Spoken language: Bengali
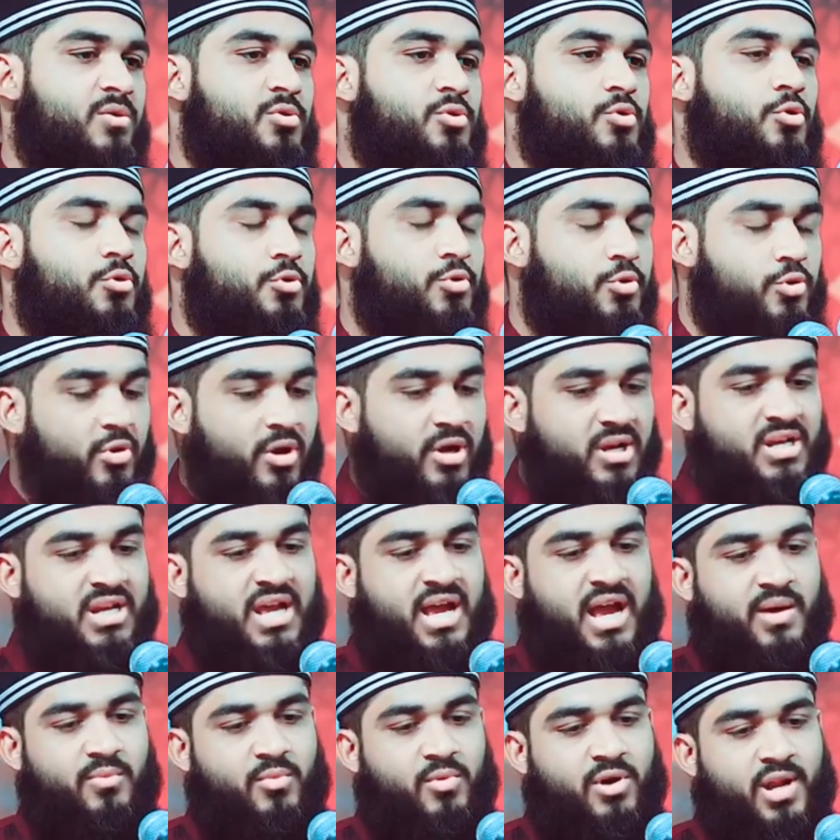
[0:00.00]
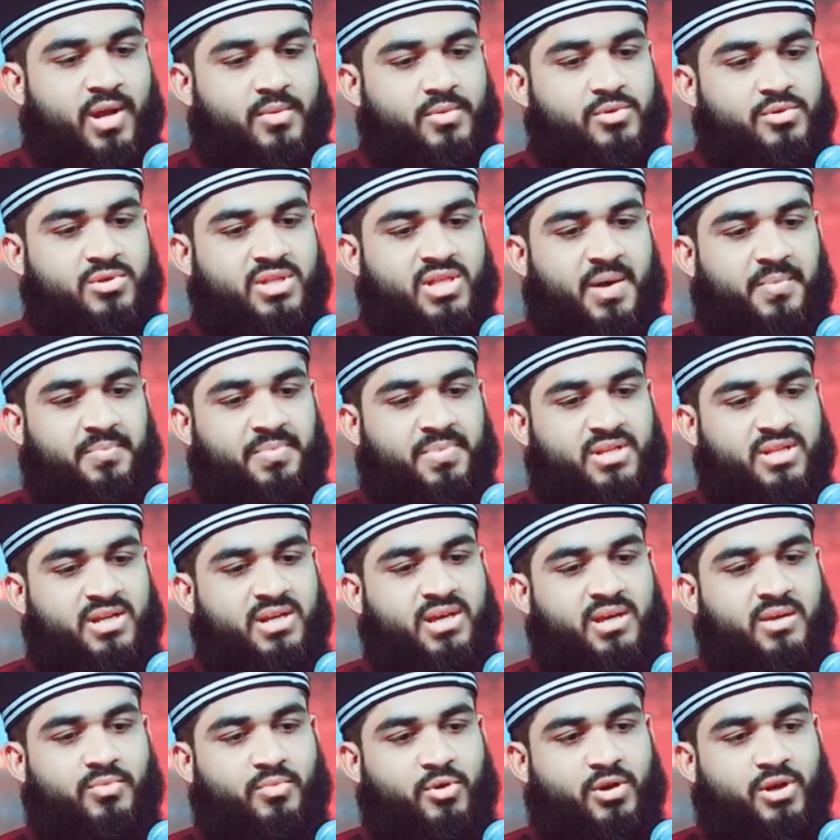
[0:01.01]
ছোট্ট একটি আমল আমি যদি
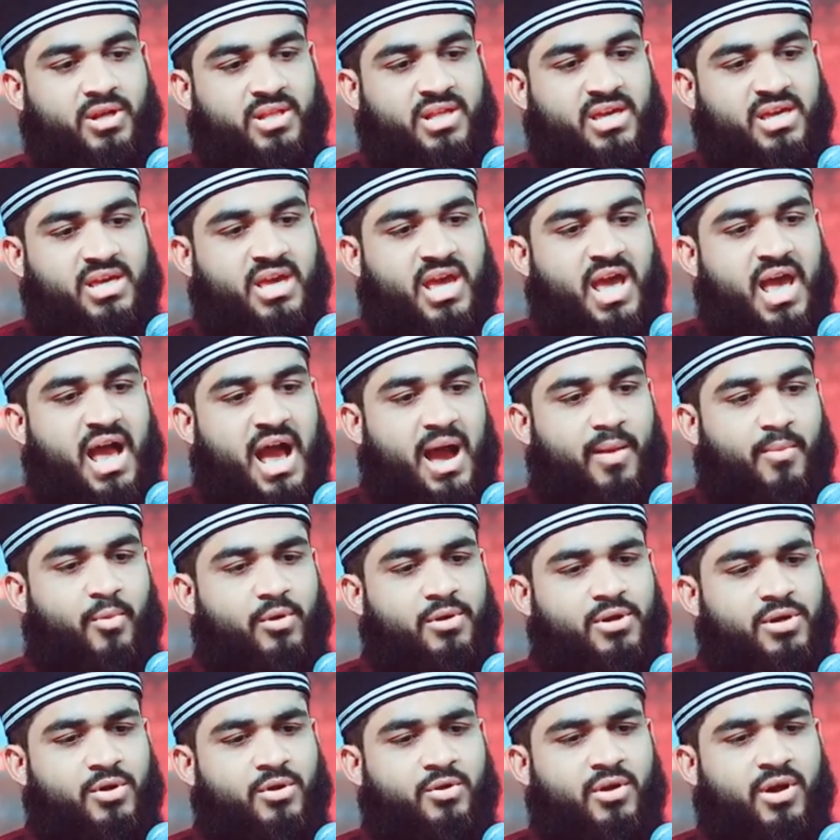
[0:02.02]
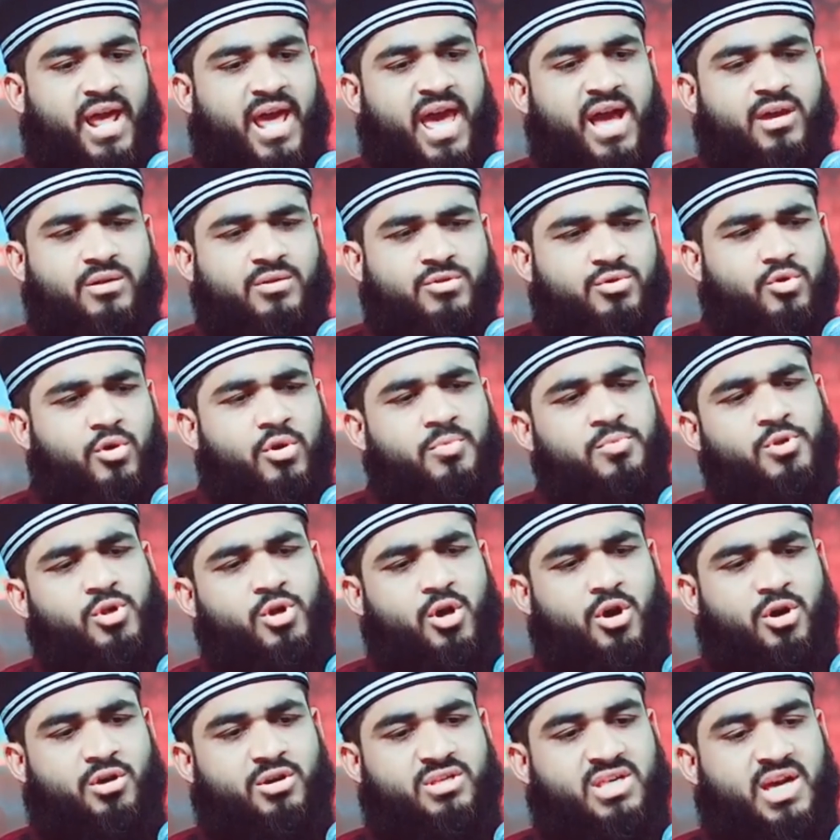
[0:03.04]
আপনাদেরকে বলে দেই আমলটি করা একদম
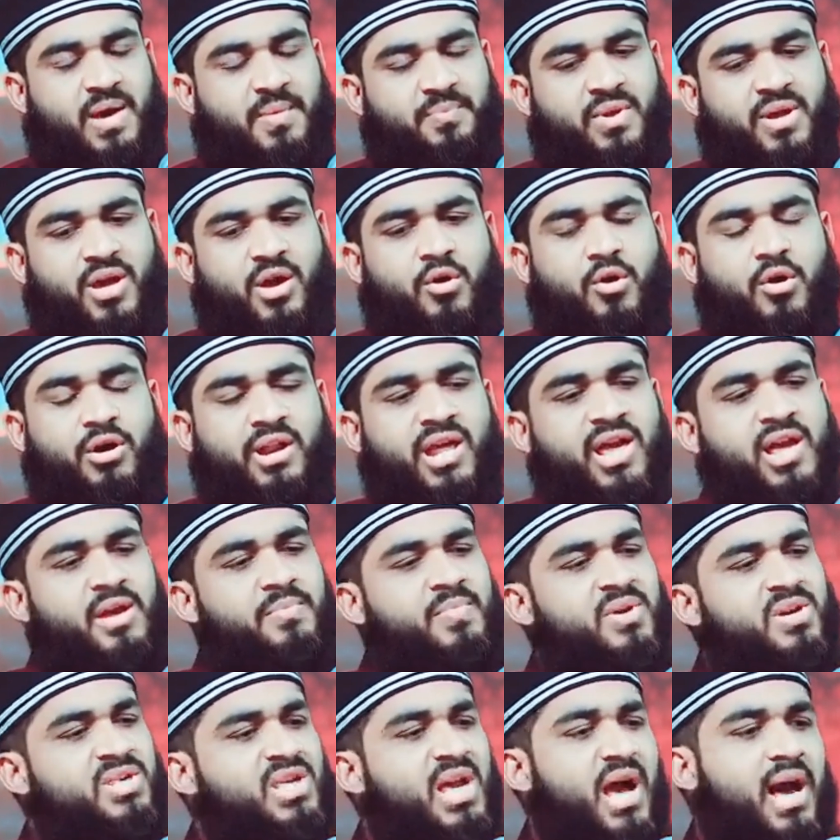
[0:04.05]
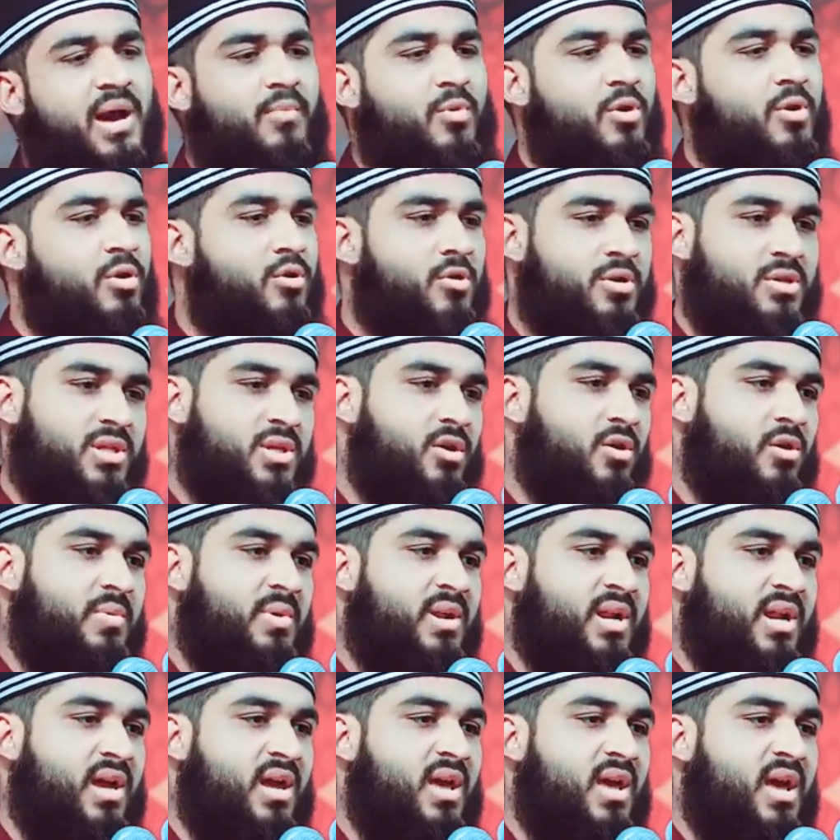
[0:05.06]
সহজ আপনাকে অনেক বেশি আমল করতে হবে
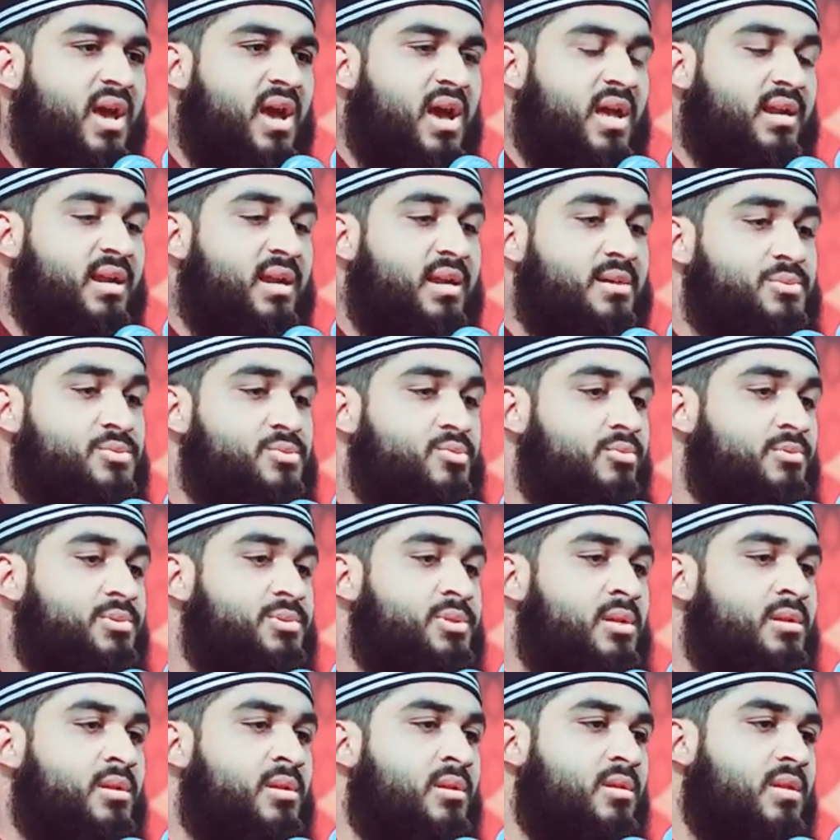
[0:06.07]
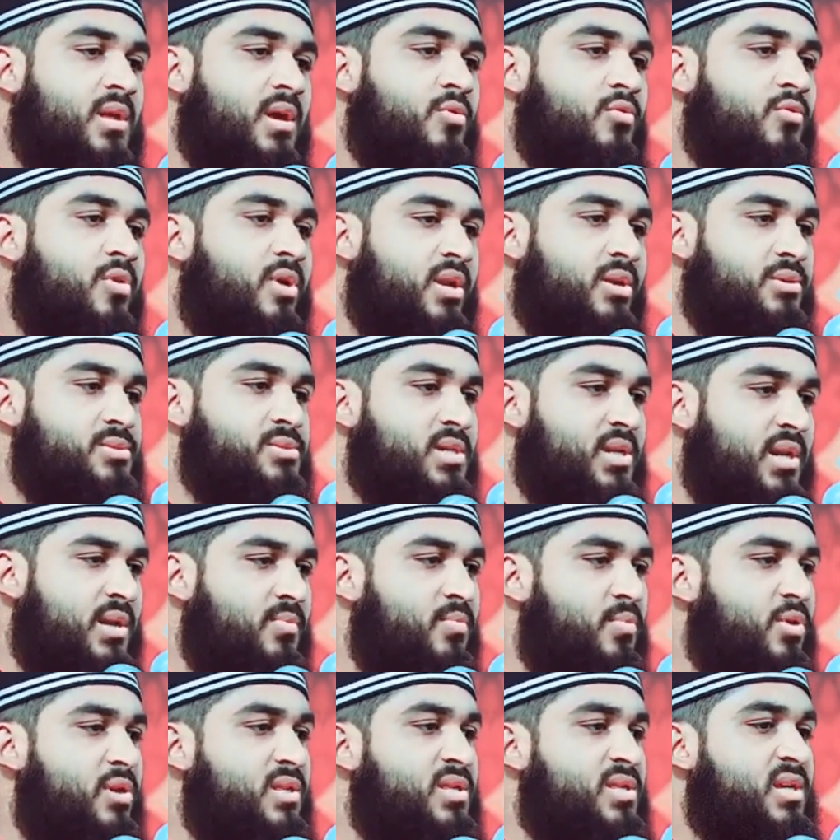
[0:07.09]
না আল্লাহ রাসুল সাল্লাহ আলাইসাল্লাম
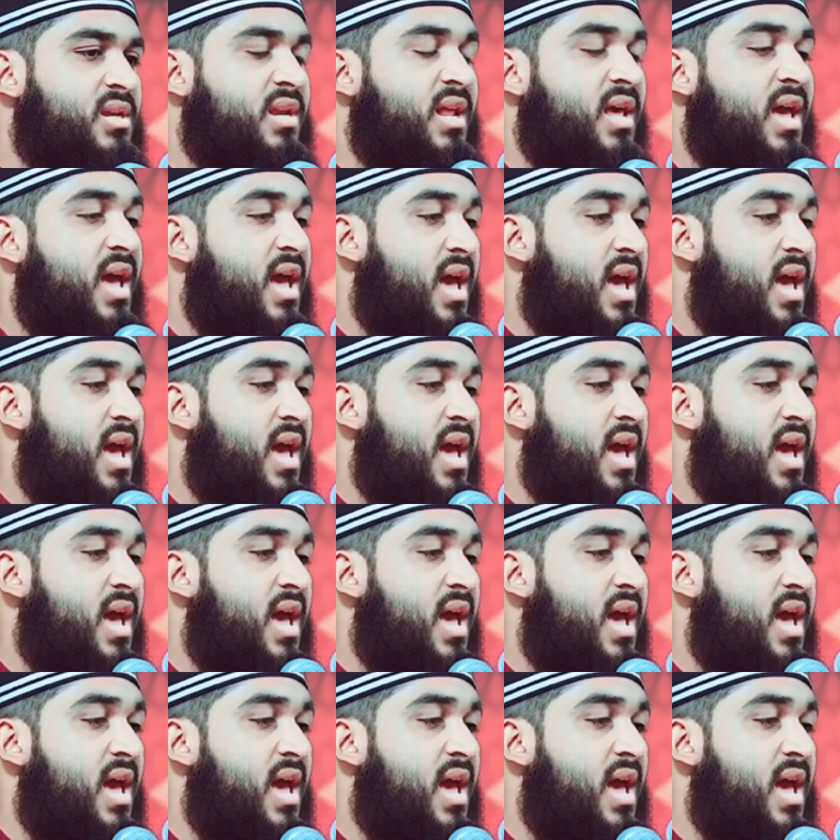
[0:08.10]
বলছেন